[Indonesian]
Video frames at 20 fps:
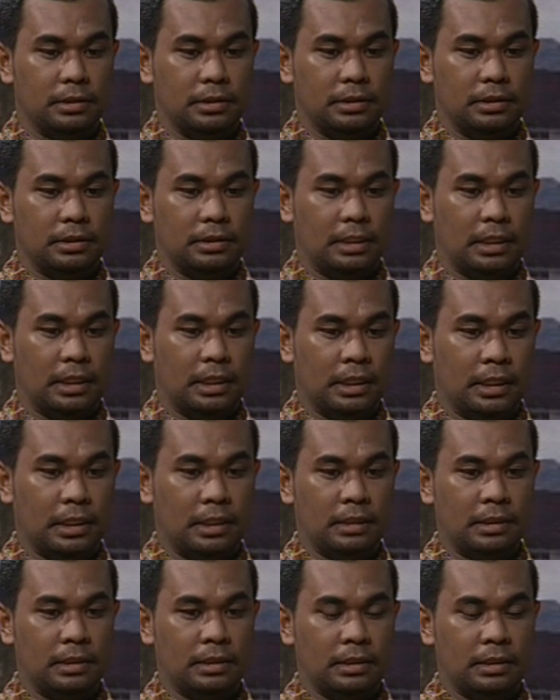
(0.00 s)

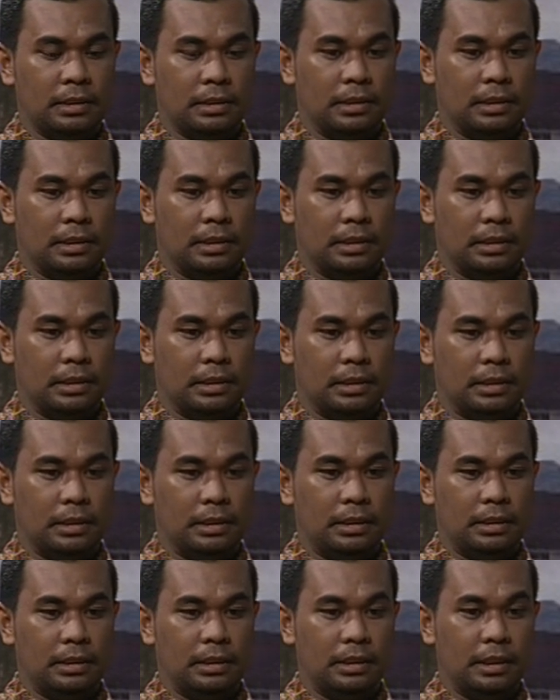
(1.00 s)
sehingga uh,
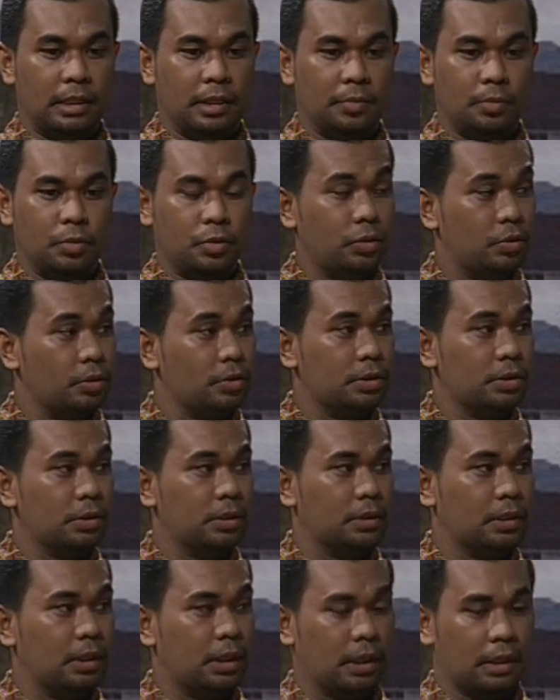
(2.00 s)
ini tidak
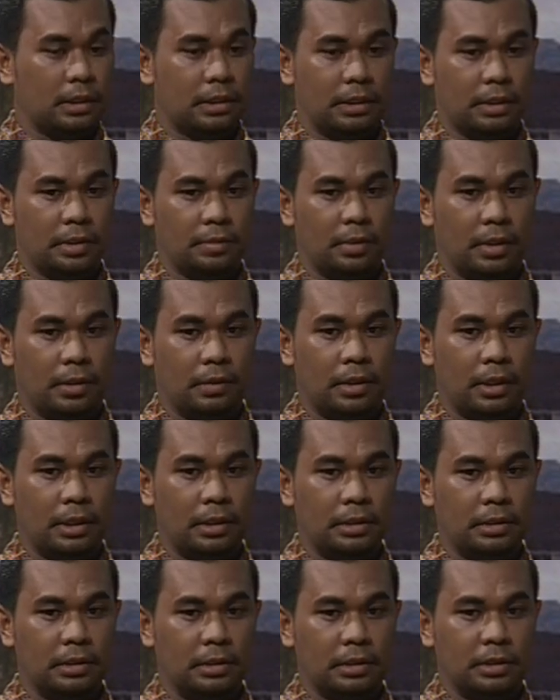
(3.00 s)
putus, artinya
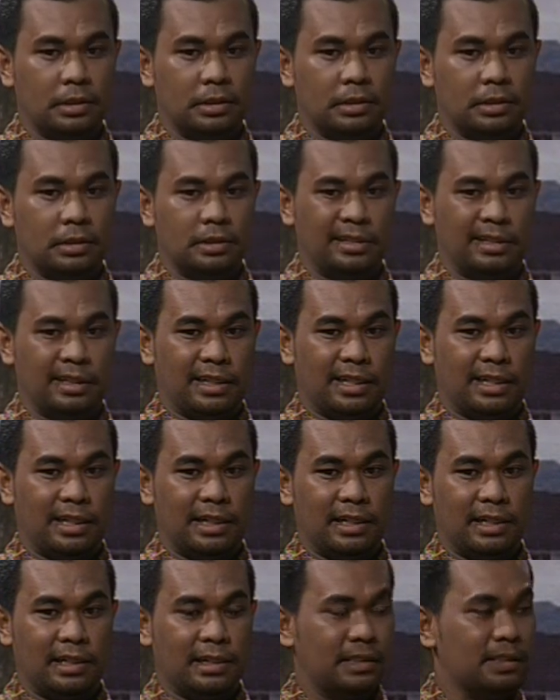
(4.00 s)
bahwa Nah,
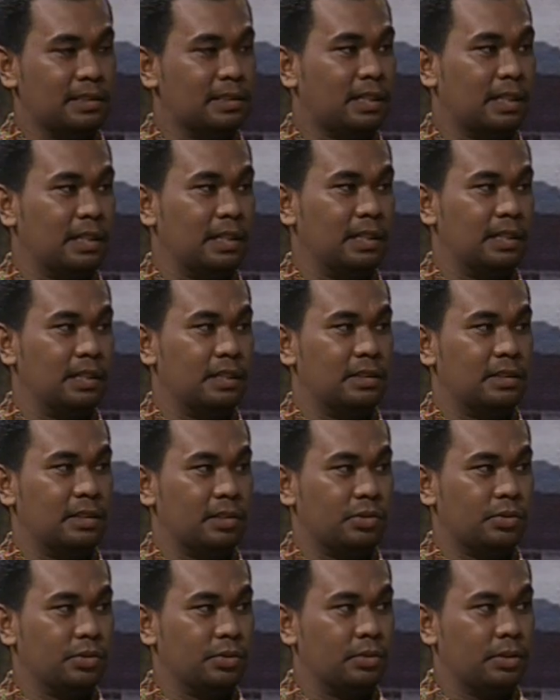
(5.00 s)
kadang-kadang kan sekali
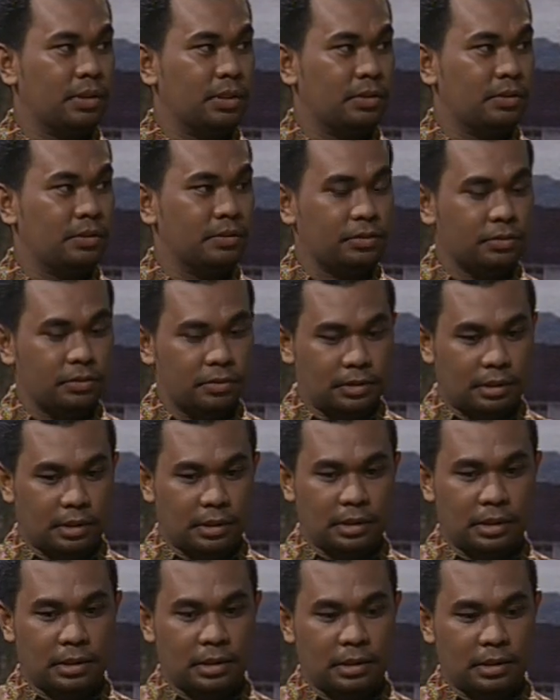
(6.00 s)
terjun itu
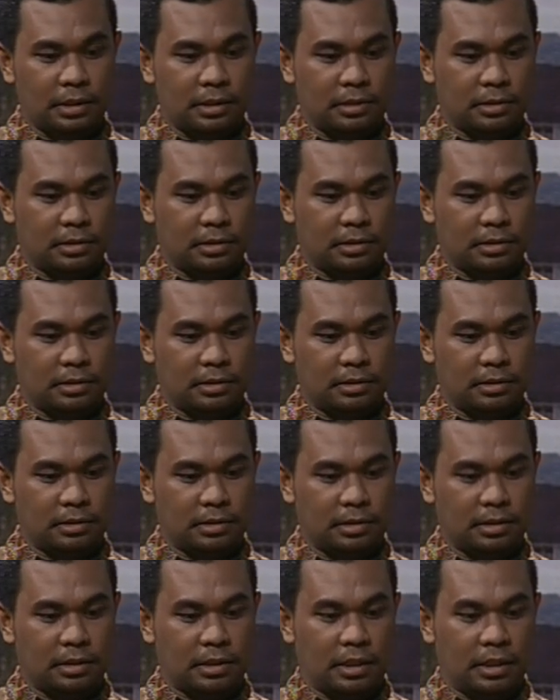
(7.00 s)
kita
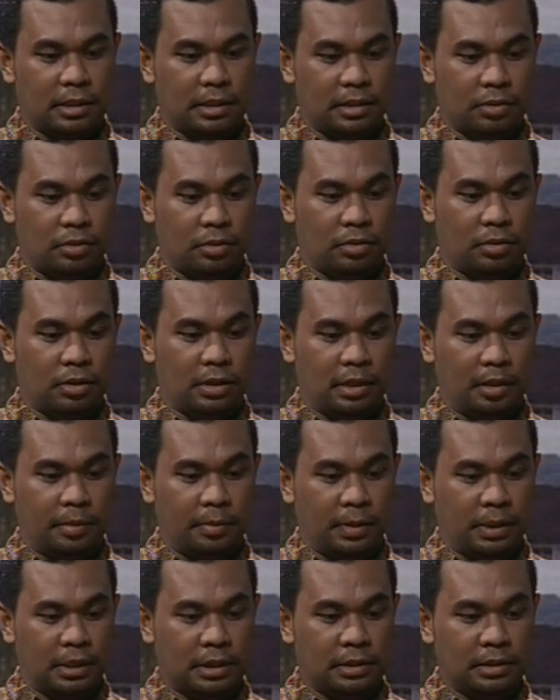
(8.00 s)
sekali turun di
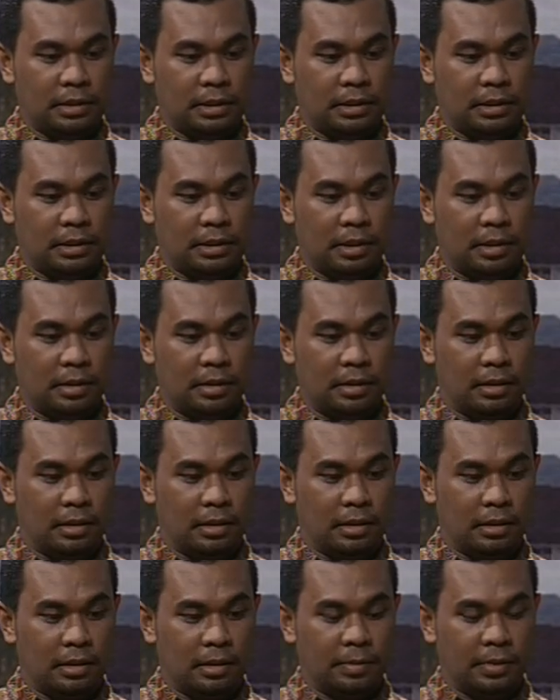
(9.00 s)
lapangan kita tidak
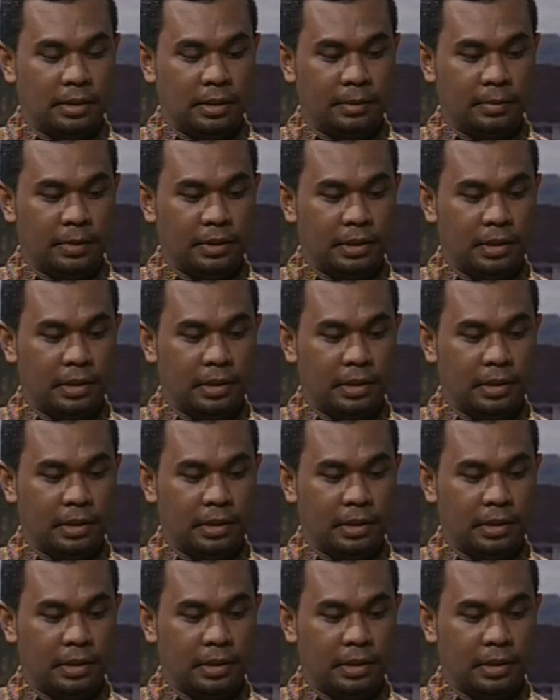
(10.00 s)
apa namanya